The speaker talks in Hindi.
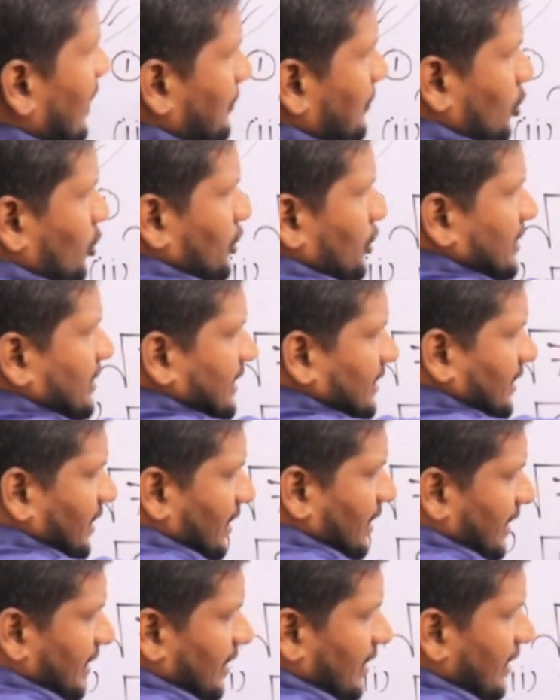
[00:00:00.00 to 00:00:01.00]
इससे कर लेना
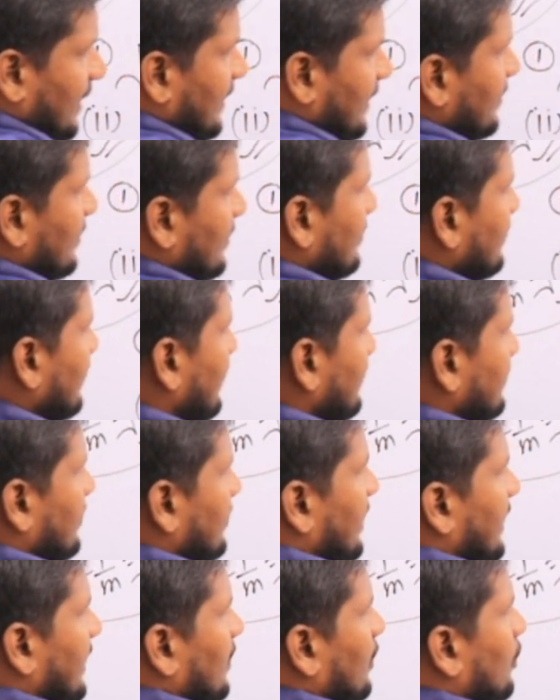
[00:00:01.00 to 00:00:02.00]
है कितना आंसर
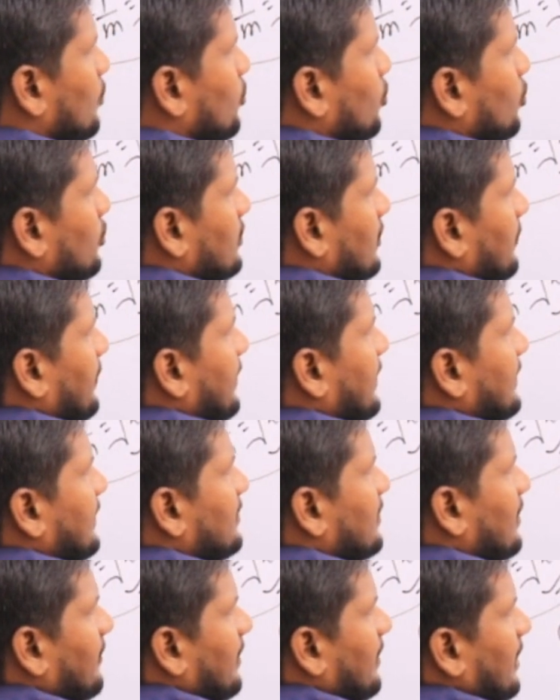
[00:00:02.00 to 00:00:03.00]
आएगा रूट सेवेंटी सेवन
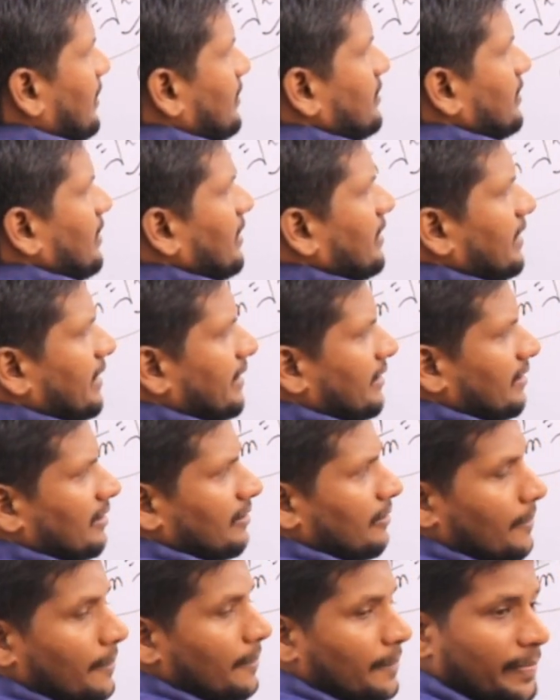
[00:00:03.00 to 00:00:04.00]
आंसर आ जाएगा
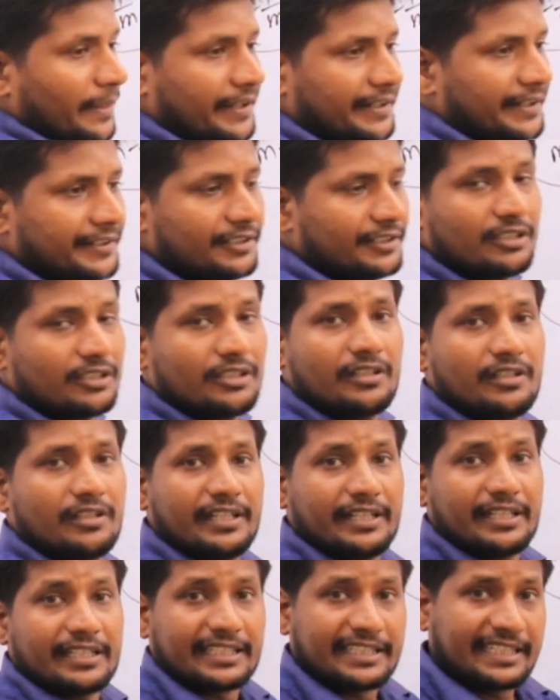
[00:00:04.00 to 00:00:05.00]

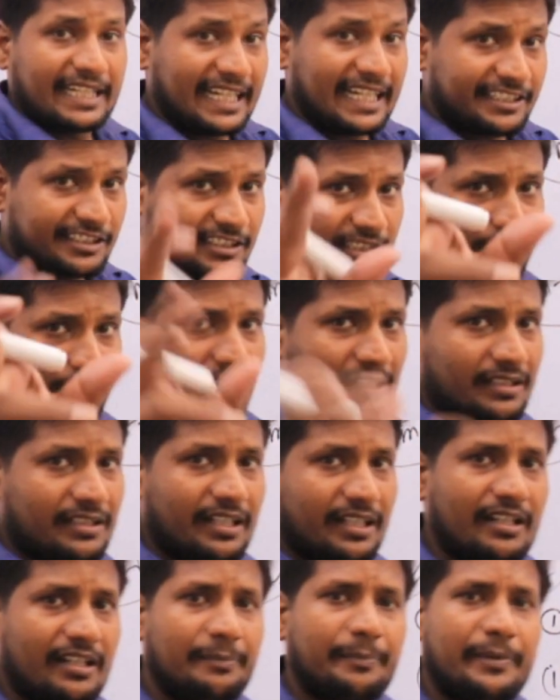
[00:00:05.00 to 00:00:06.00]
क्या इस्तेमाल करना
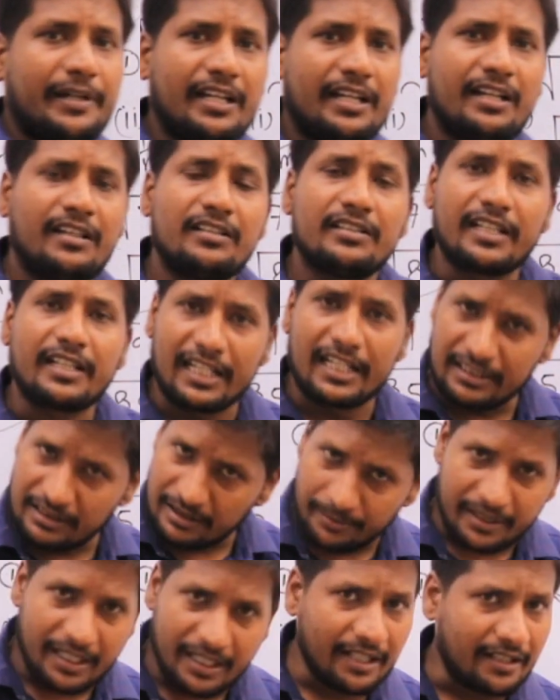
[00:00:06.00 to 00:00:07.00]
पड़ा एल्जबरा
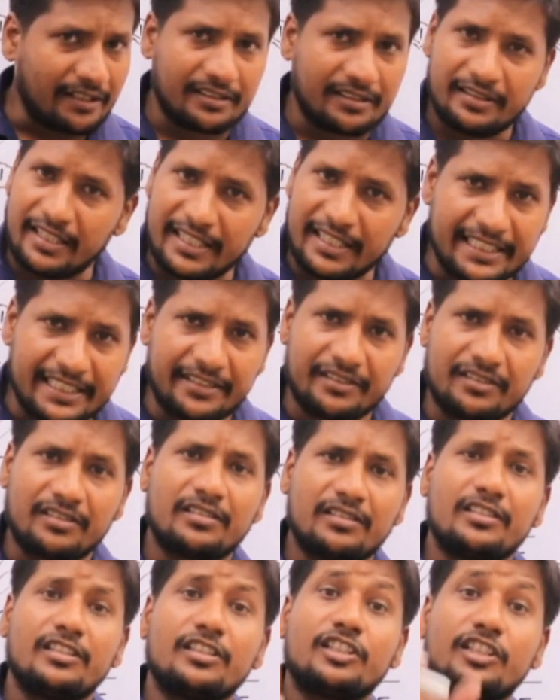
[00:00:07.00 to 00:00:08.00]
नहीं
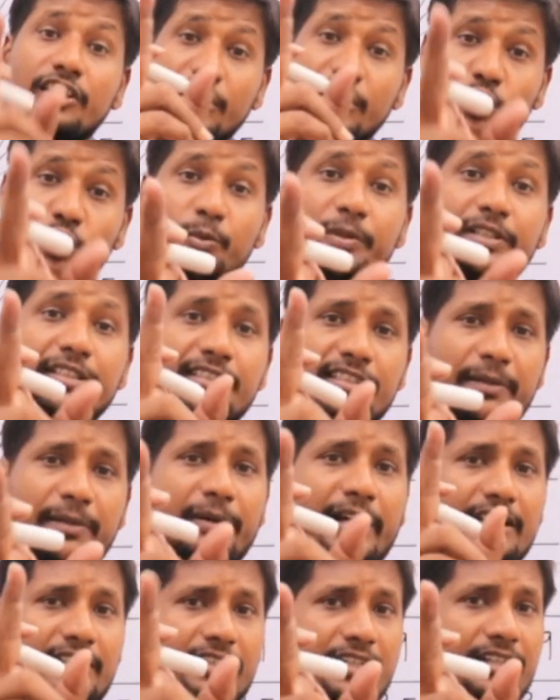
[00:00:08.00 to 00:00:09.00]
क्यूब इस्तेमाल
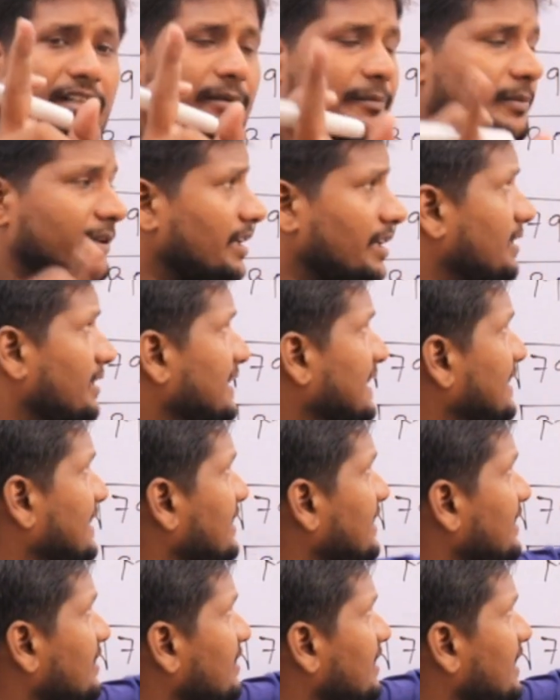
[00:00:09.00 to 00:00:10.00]
करना पड़ा ये
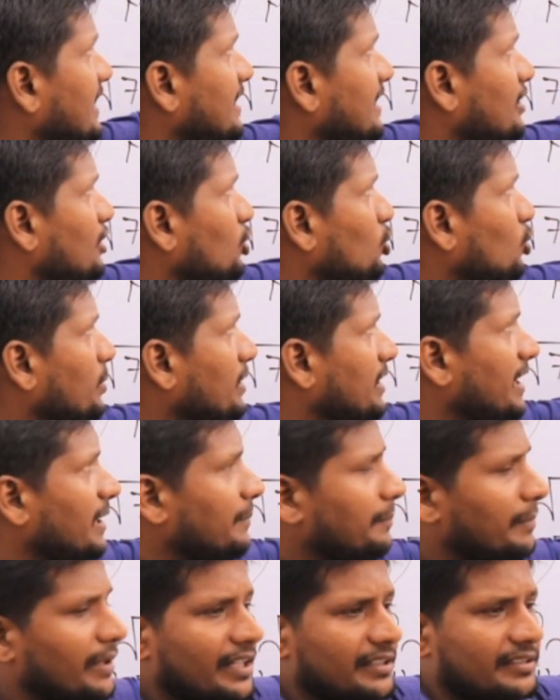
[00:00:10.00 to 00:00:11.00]
किसके क्यूब के
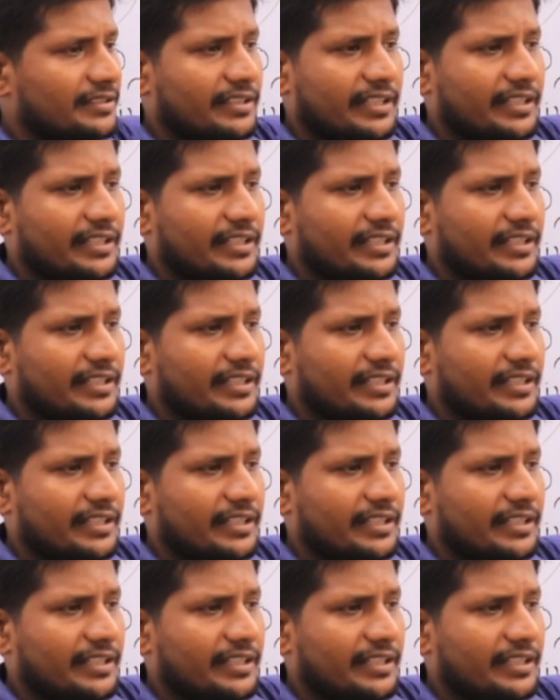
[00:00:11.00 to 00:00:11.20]
पास है